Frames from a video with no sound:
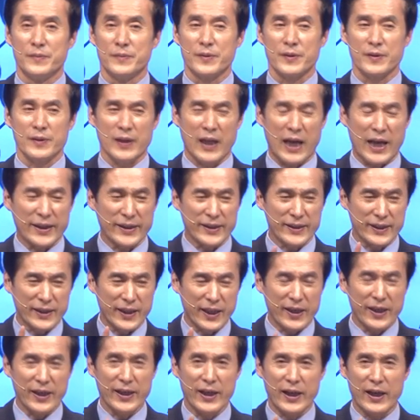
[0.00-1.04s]
그
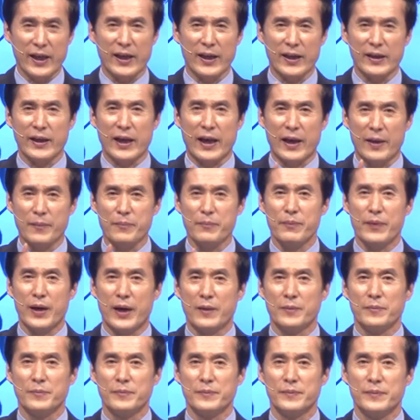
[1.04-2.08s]
간단한 한, 한
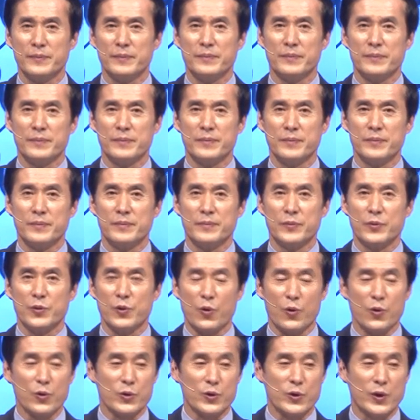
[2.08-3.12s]
마음,
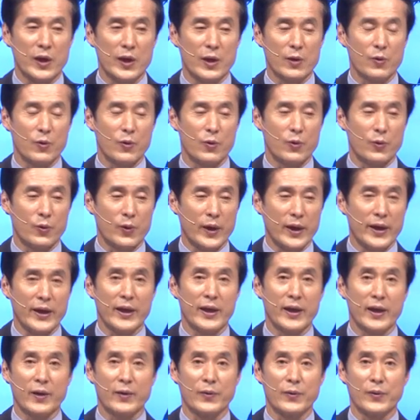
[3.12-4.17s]
용서하고
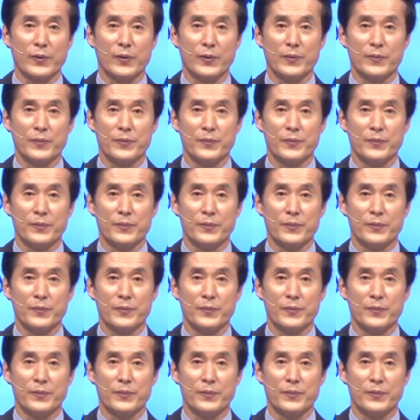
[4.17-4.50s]
화해하고